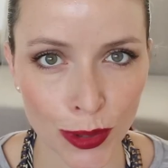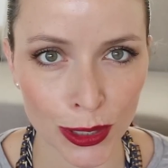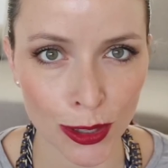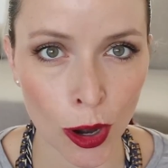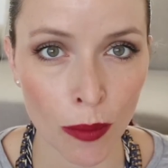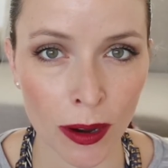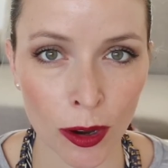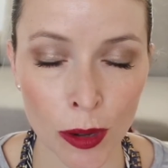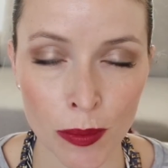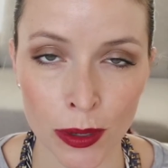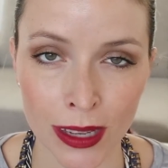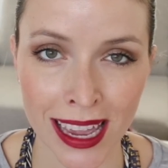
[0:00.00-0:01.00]
poquito los marrones,
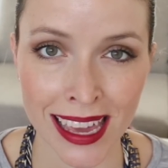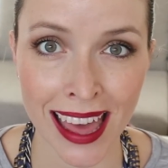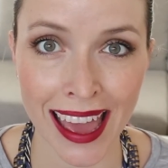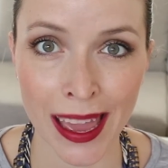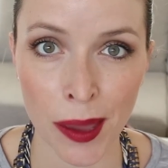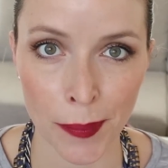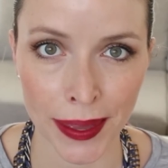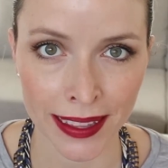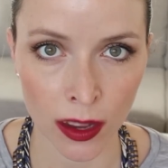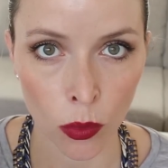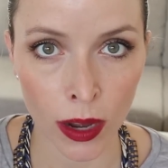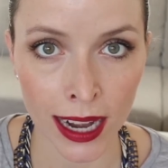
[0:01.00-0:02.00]
pero que queda
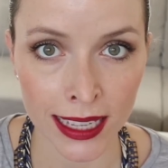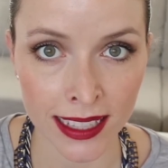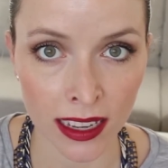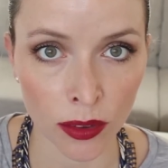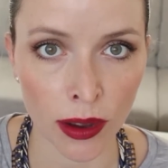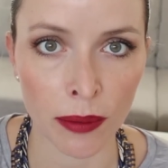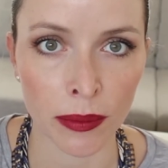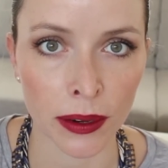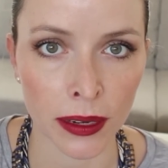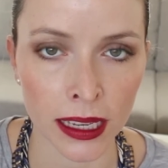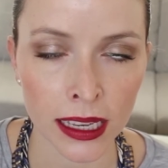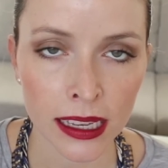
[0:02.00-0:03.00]
espectacular, es el
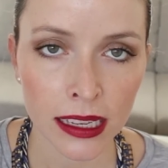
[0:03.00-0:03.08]
Cranberry